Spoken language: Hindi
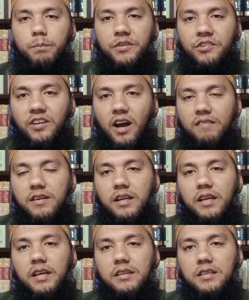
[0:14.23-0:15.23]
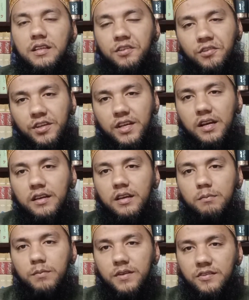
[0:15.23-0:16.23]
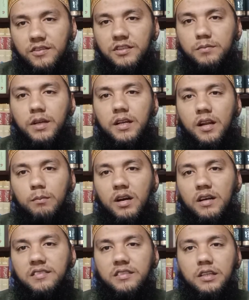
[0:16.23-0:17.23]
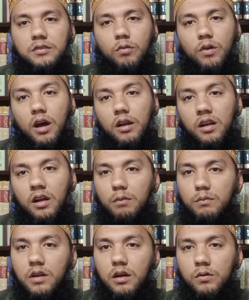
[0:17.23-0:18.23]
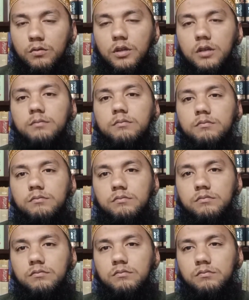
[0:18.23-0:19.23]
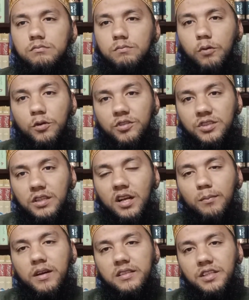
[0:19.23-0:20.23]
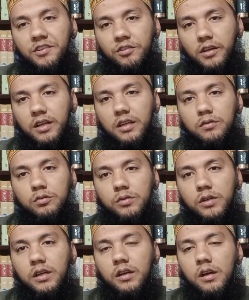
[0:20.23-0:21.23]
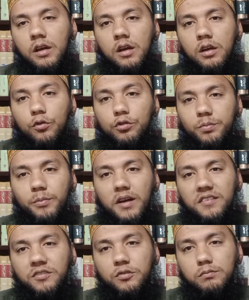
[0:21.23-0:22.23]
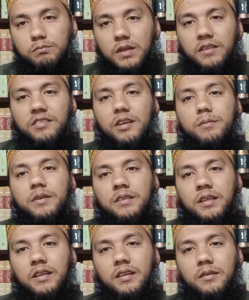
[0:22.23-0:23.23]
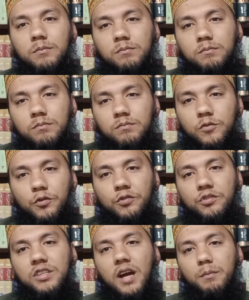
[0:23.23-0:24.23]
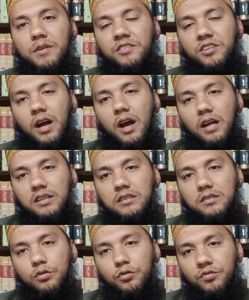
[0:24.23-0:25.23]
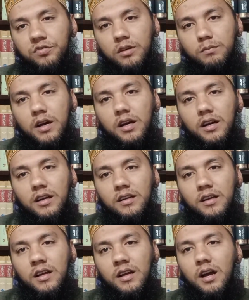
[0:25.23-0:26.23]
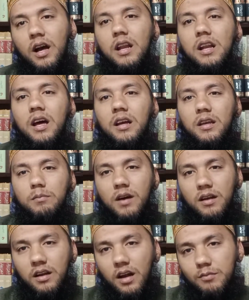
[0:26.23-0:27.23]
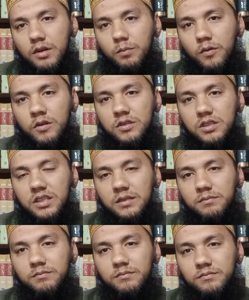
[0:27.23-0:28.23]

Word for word: पिशावर के अंदर शिया की मस्जिद में नमाज के दौरान हमला हुआ बहुत से नमाजी शहीद हुए कुछ मासूम बच्चे भी थे जो जाम शहादत नोश फरमा कर अल्लाह की बारगाह में पहुँच गए